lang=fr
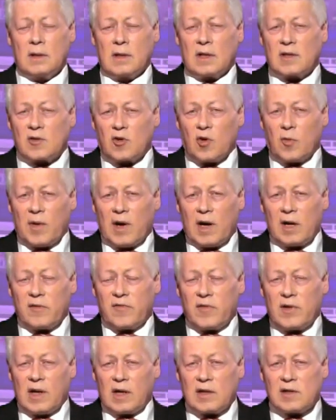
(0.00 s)
Lors du
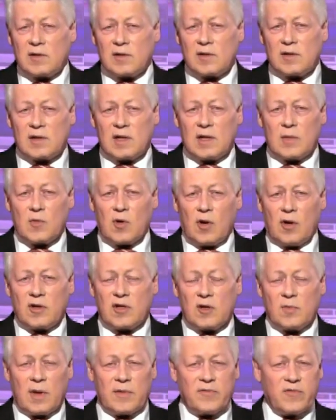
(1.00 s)
krach financier en
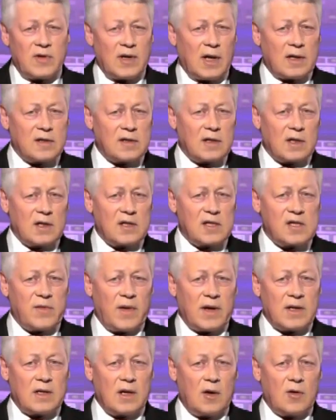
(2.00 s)
2008, le système
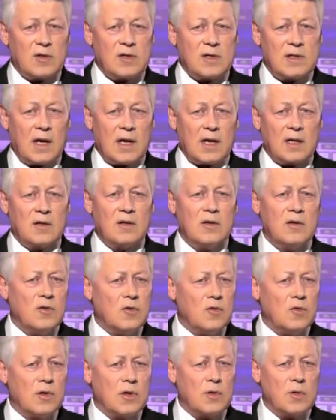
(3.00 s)
financier global
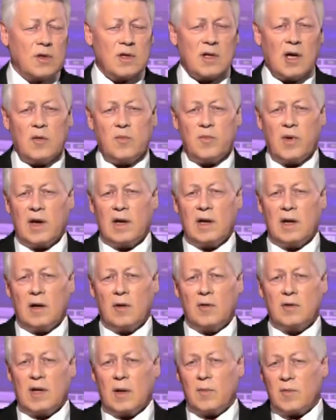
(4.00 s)
n'a pu être
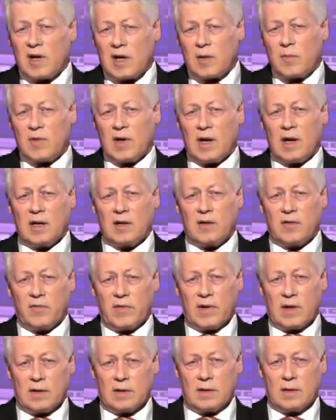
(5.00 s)
sauvé que par un
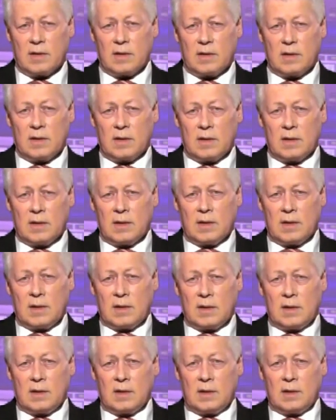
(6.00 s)
bail-out.
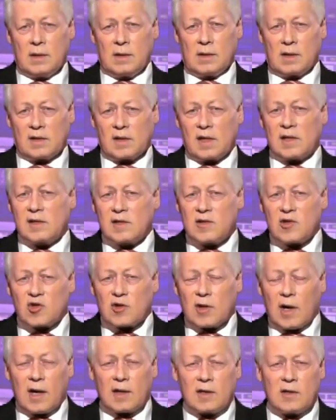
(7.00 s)
Cela
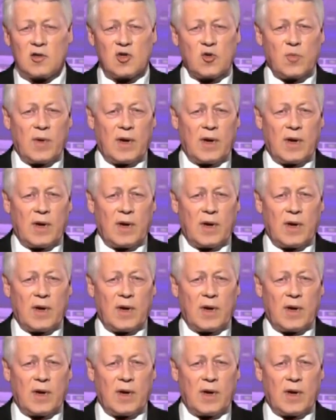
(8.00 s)
veut dire qu'à cette